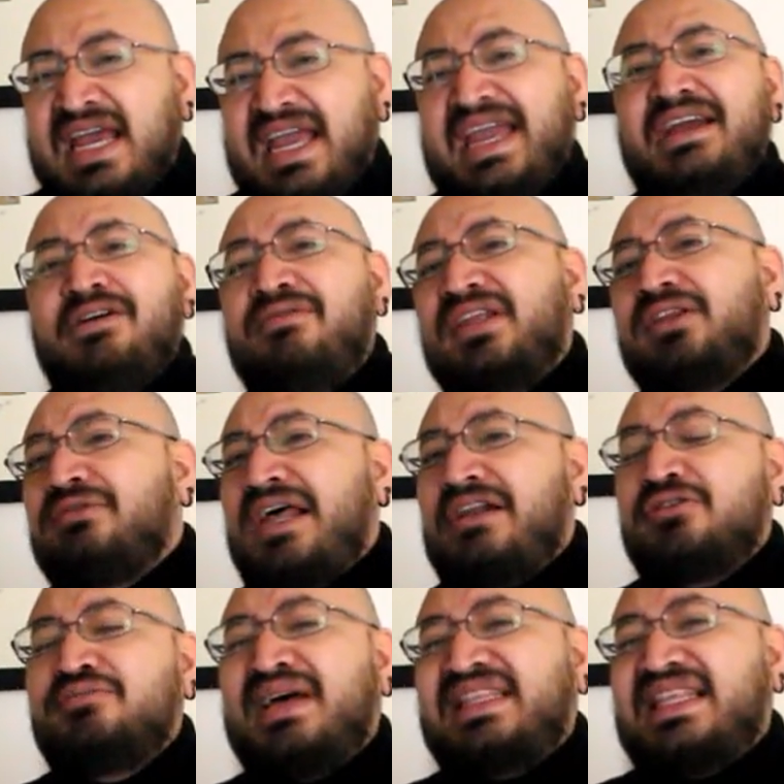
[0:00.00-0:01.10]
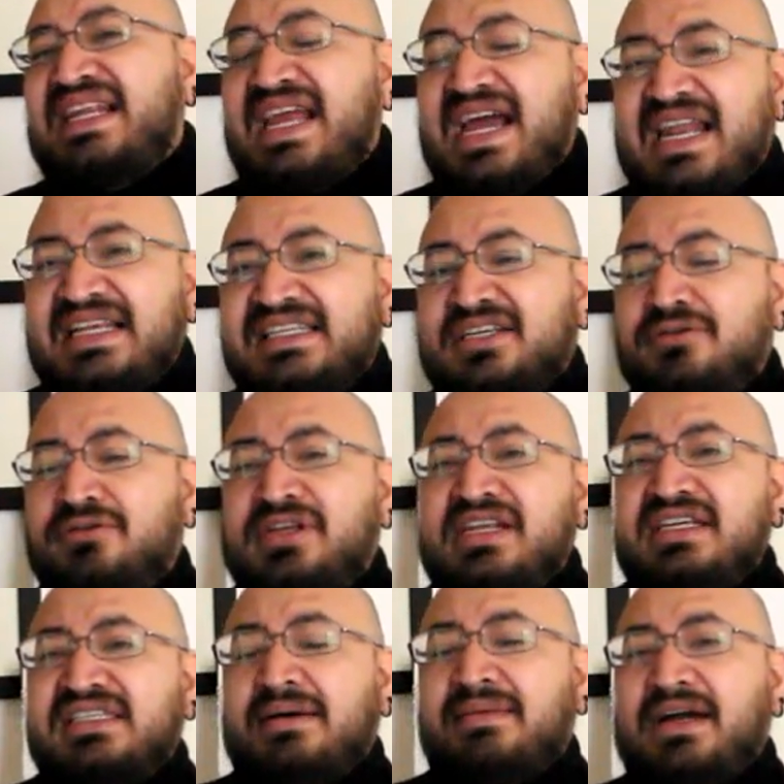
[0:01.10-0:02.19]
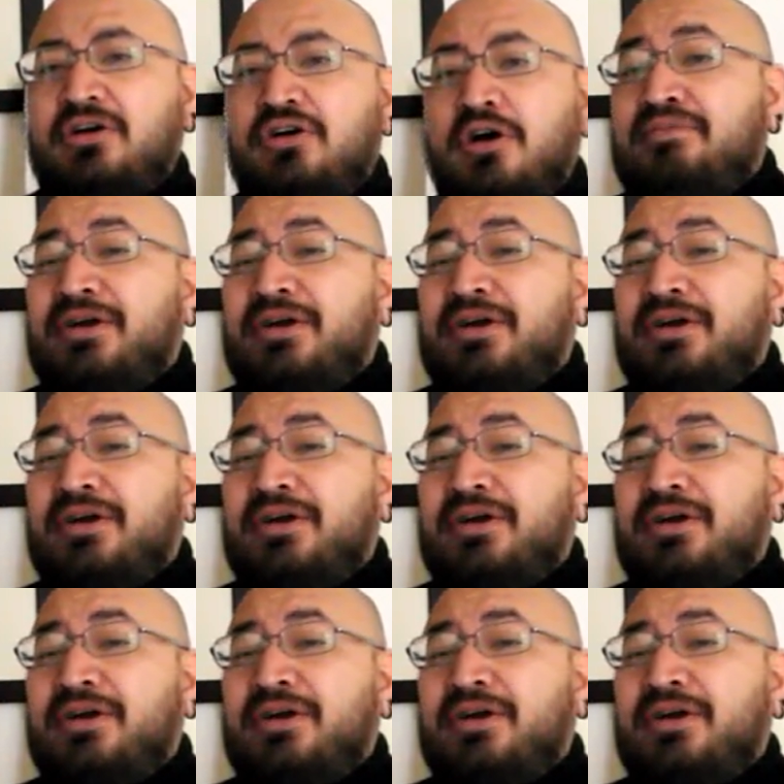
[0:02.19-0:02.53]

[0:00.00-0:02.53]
en cuanto a los materiales que utiliza Van Gogh.